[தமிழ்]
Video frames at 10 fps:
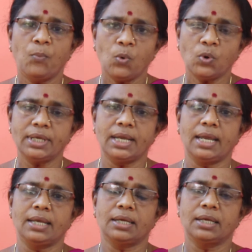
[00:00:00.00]

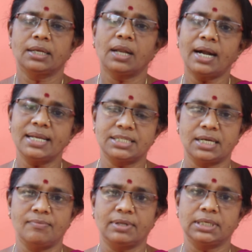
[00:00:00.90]
போதையை நாடி
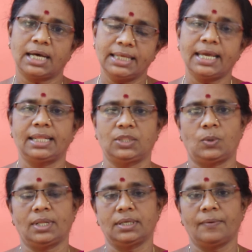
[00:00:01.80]
செல்வது
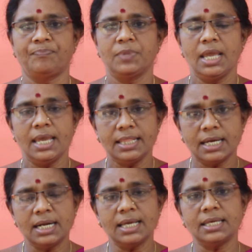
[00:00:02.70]
அதிகரித்துள்ளது இந்த
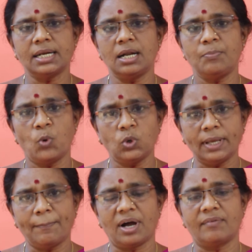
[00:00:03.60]
இளைஞர்கள்
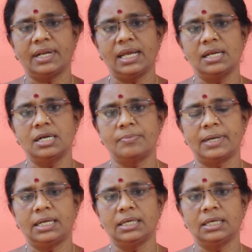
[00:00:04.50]
போதை பாவனையில்
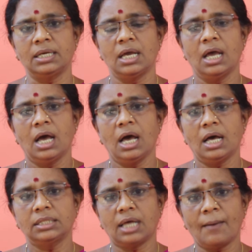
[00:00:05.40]
ஈடுபட்டு
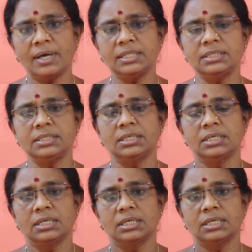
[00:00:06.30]
தமது
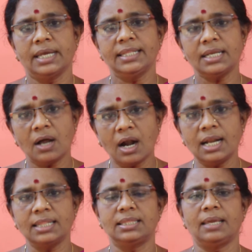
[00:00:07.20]

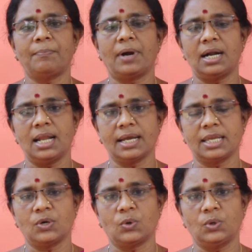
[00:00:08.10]
எதிர்காலத்தை
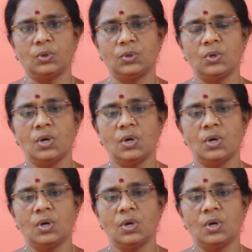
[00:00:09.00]
பாழாக்கி கொண்டு